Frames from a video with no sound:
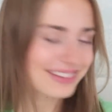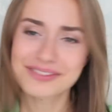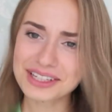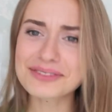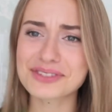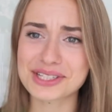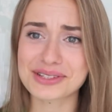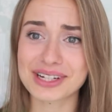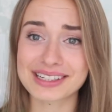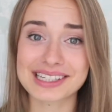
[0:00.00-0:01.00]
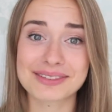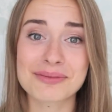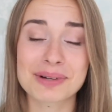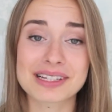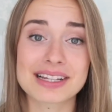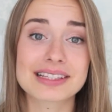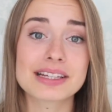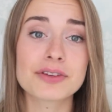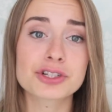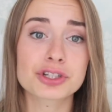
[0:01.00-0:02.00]
в этом видео я хотела вам показать
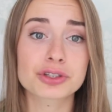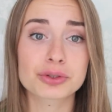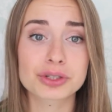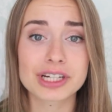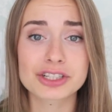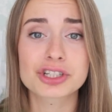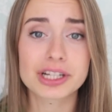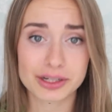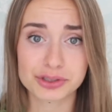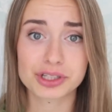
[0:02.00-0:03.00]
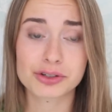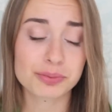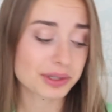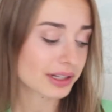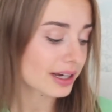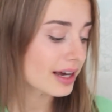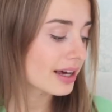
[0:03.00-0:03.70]
те вещи, которые я жалею, что я купила.